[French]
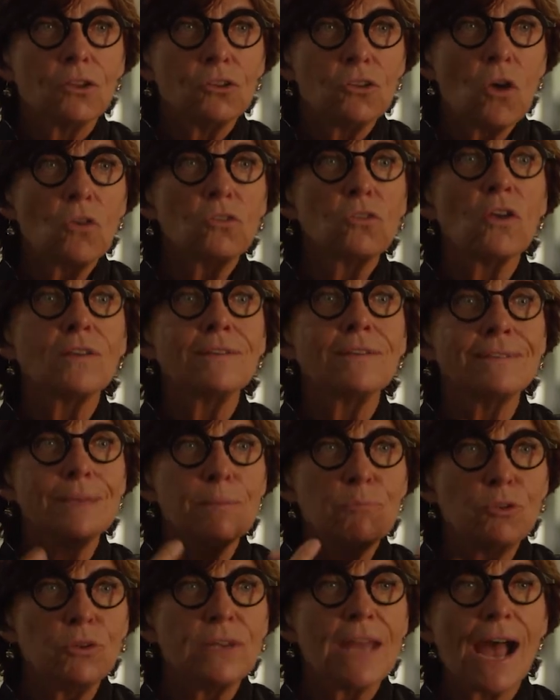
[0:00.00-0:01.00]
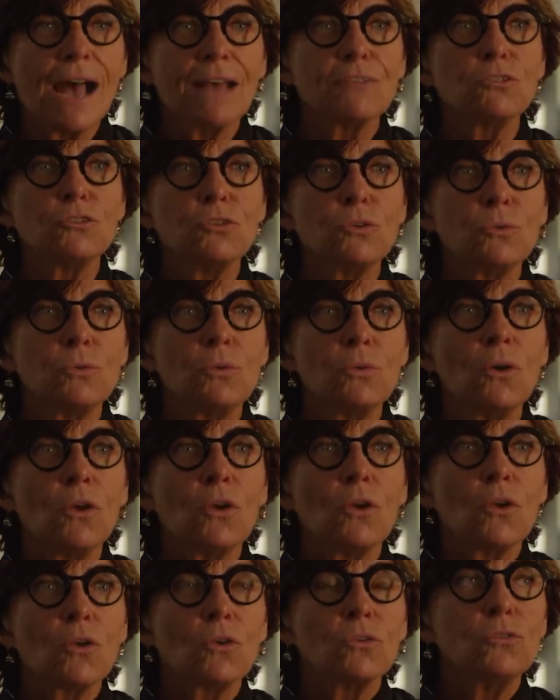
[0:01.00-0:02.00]
dans un type de narration
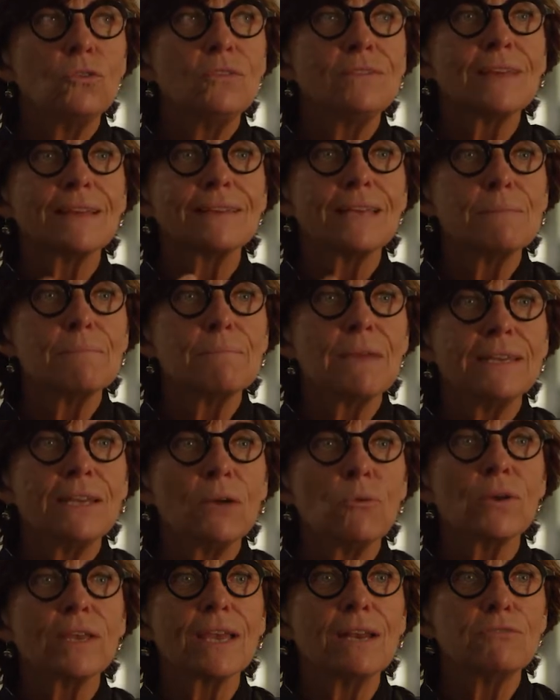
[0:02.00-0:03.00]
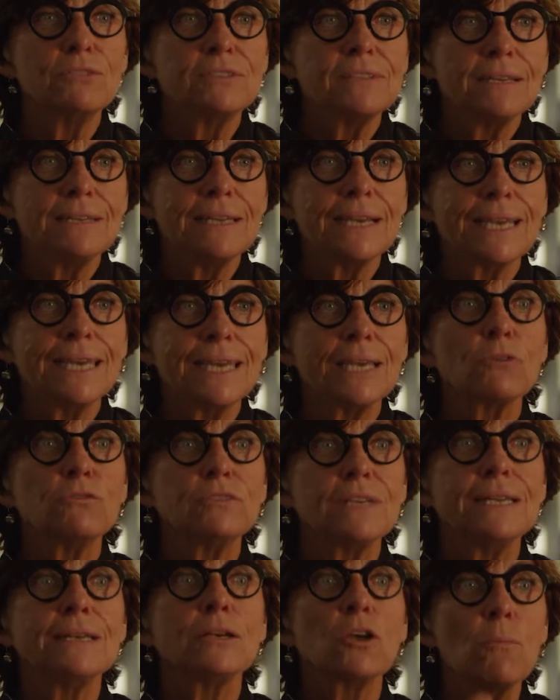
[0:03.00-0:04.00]
d'une certaine manière auquel vous adhérez et que
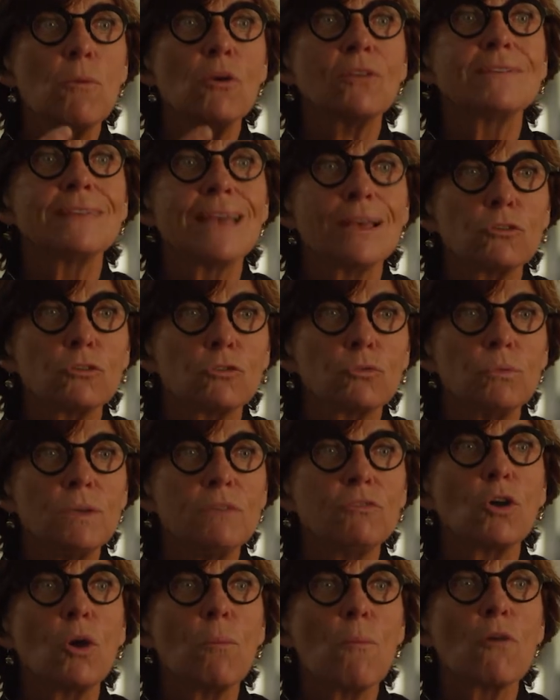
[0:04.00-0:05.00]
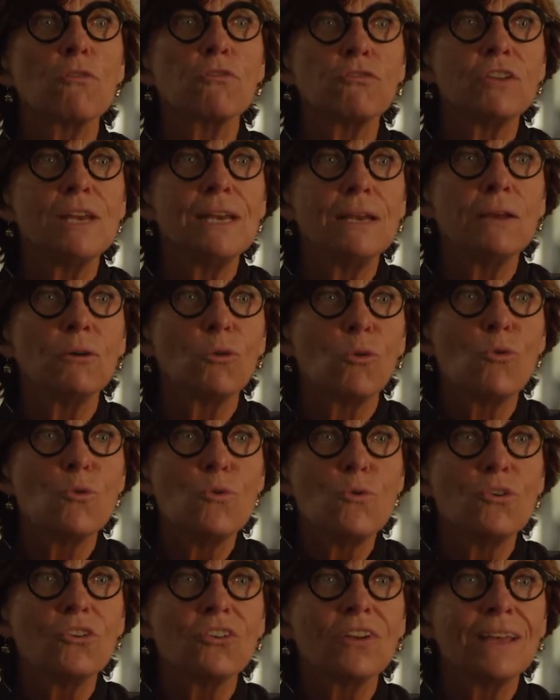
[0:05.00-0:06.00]
vous allez commencer à suivre comme un fil
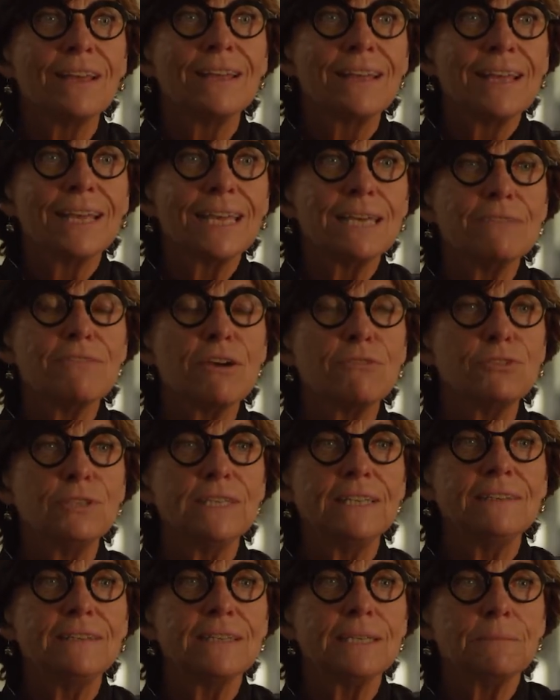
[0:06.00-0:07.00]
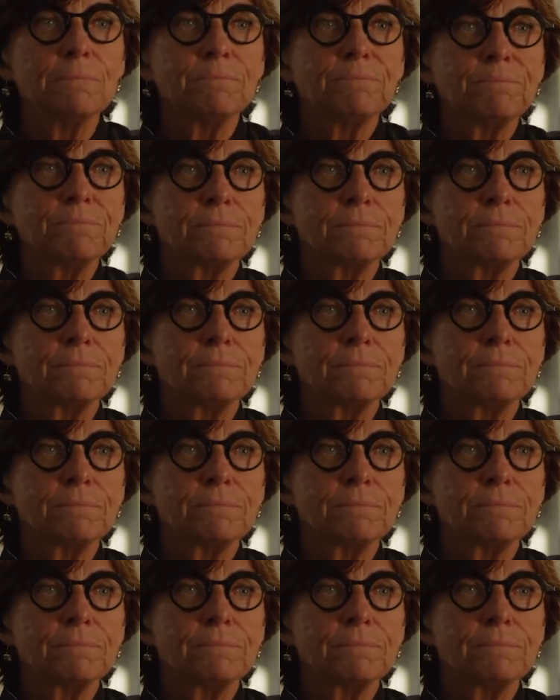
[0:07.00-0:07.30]
rouge qui va vous guider.